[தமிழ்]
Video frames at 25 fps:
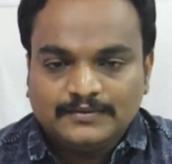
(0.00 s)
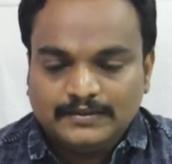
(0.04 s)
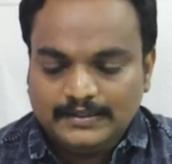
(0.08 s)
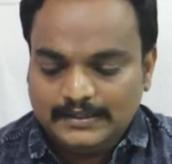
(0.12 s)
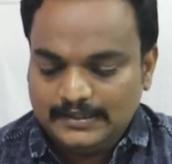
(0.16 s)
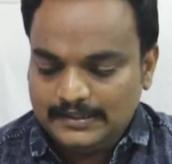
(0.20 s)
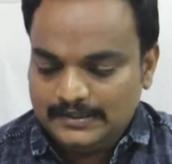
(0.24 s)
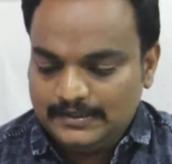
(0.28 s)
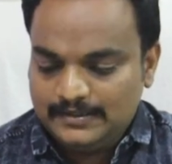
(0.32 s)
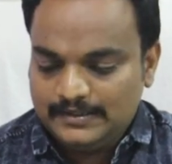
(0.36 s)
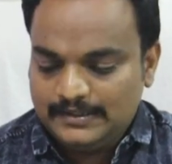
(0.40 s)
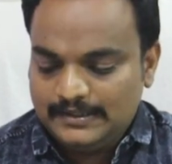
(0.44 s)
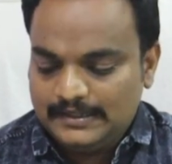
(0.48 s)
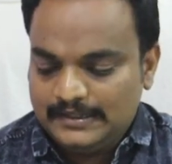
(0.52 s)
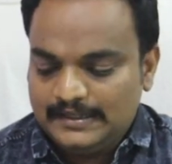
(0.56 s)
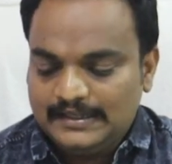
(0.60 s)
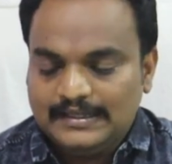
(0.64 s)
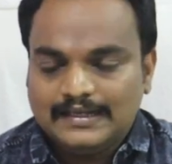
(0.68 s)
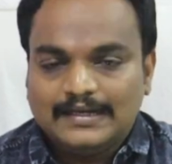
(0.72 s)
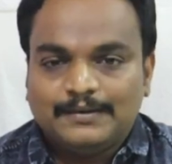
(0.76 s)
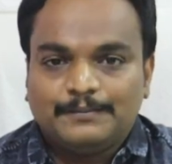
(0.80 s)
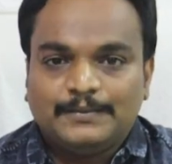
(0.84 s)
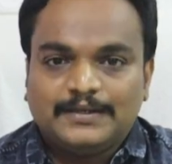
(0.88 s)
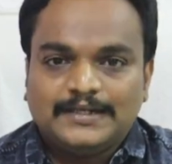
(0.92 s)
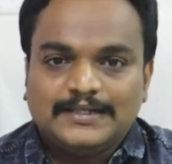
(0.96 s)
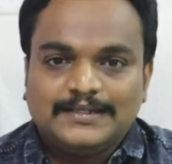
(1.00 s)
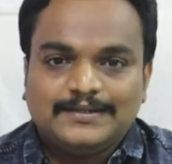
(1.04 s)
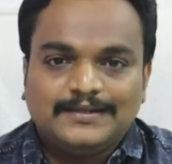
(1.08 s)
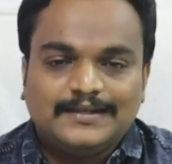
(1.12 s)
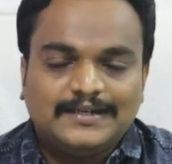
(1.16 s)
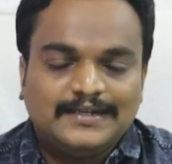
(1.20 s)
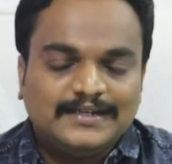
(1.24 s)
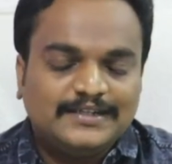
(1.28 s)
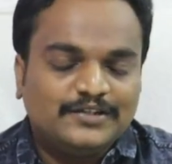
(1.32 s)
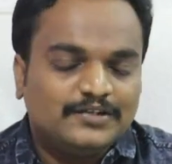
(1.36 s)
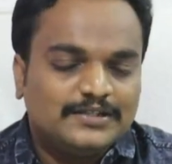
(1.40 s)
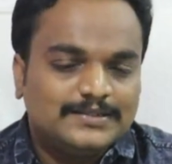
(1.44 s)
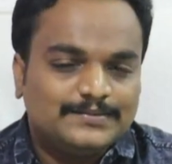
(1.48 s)
ஏன்னா இன்றைக்கி நம்ம
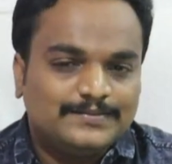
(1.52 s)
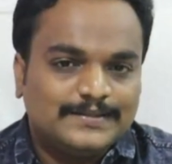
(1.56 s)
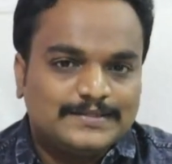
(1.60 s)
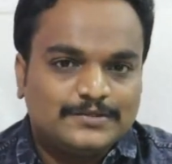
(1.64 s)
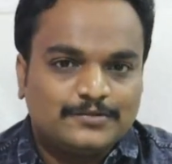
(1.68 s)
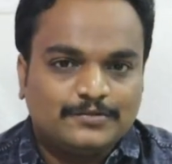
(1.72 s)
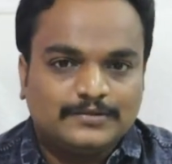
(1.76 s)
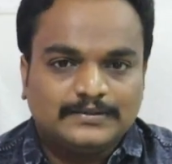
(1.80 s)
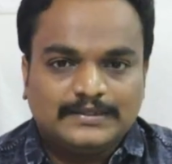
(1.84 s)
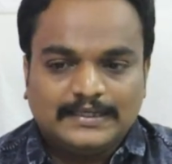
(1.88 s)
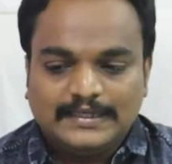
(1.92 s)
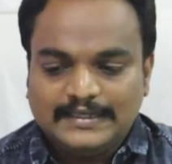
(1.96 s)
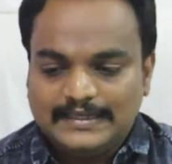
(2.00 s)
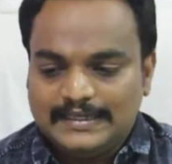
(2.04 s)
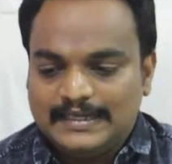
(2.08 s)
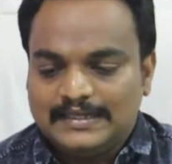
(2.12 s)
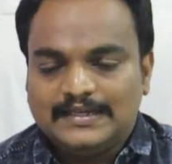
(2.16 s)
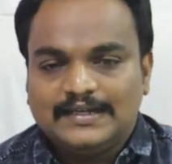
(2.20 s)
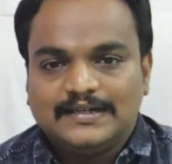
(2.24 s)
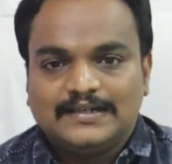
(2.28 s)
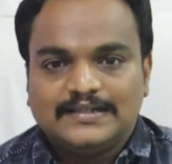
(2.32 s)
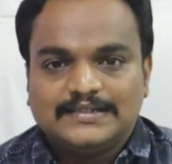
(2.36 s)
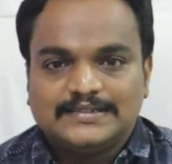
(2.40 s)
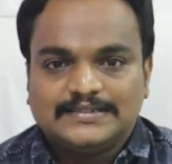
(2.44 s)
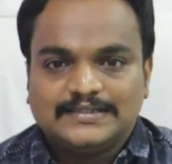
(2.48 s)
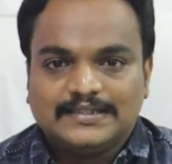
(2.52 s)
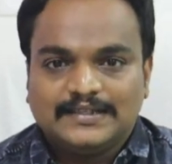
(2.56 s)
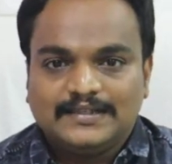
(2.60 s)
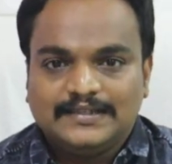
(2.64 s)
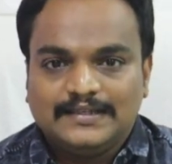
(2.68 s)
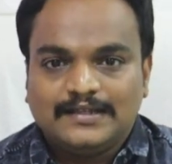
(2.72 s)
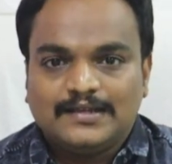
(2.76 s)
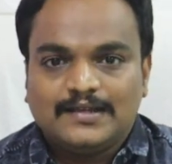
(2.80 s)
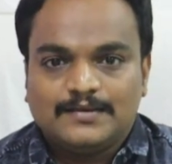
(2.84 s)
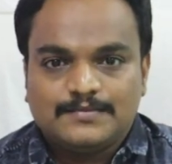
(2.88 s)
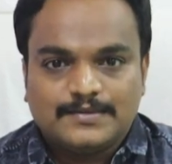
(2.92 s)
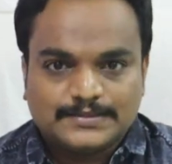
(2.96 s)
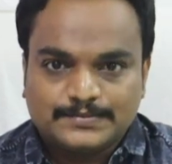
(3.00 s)
ரெடி டு டிஸ்பேச் கொடுத்தா ஏழு நாள் கழிச்சு தான் இ
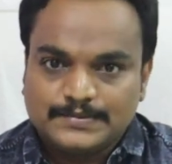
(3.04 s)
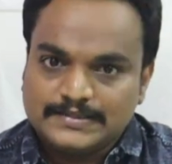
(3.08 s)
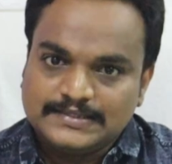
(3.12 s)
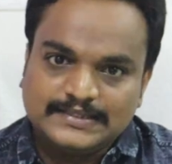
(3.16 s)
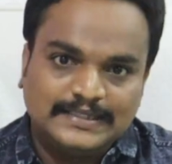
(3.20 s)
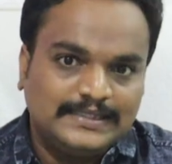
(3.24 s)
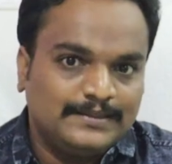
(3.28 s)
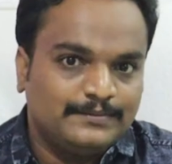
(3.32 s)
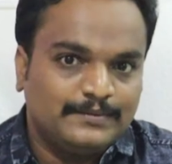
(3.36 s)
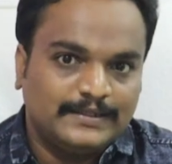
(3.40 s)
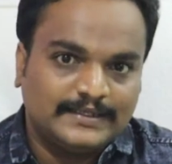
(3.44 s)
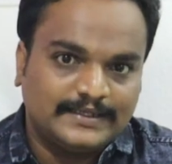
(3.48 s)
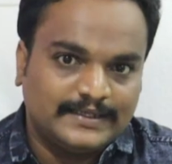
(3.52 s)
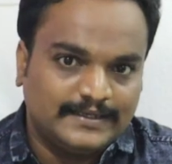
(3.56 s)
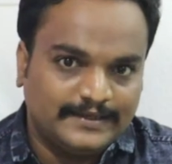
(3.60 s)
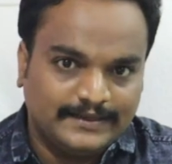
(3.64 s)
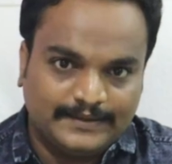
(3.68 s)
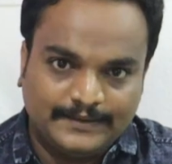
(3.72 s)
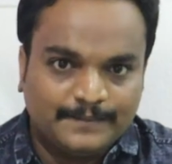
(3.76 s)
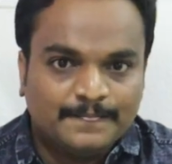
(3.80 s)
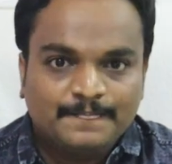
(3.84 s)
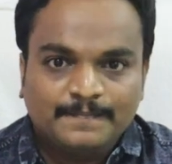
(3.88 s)
காமர்ஸ் ப்ளஸ் பார்க்குறாங்க